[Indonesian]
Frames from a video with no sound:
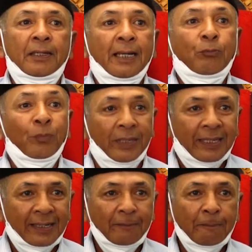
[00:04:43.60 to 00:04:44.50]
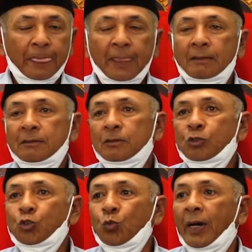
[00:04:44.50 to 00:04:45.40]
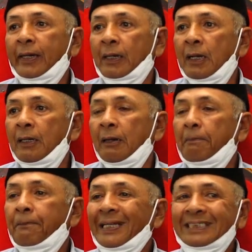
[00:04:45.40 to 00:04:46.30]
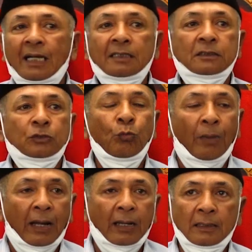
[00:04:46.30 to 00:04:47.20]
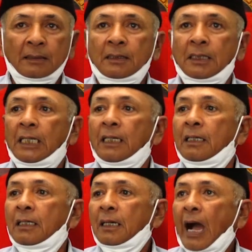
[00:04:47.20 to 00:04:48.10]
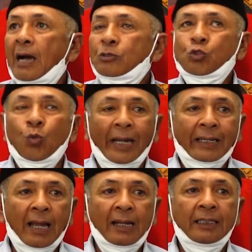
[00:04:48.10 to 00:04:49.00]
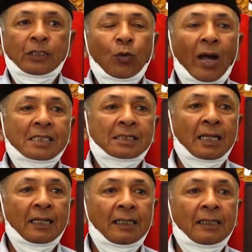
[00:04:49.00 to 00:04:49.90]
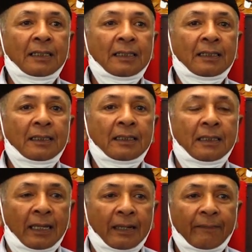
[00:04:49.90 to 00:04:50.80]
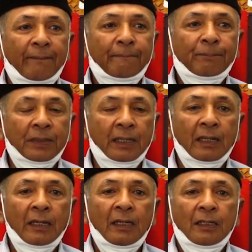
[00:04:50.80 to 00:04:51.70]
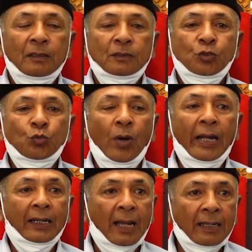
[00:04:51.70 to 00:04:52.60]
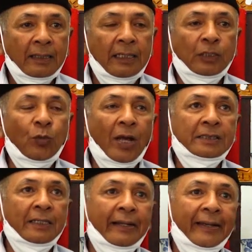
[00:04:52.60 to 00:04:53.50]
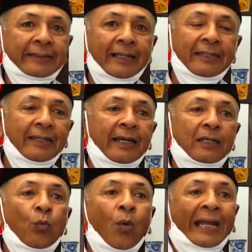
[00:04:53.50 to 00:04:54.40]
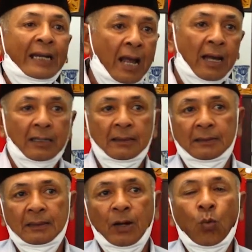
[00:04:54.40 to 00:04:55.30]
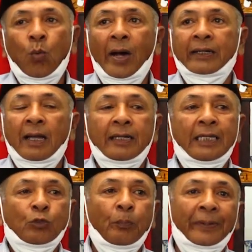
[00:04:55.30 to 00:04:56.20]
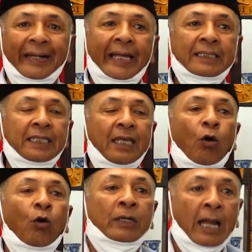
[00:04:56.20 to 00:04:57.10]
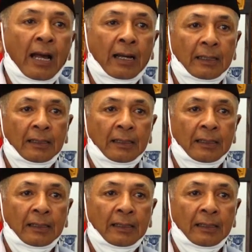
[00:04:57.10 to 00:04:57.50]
ya bumi ya. Suarang Patang Setumang. Suarang itu asal iya, iya. Suarang itu asal katanya dari warang. Warang itu berarti orang.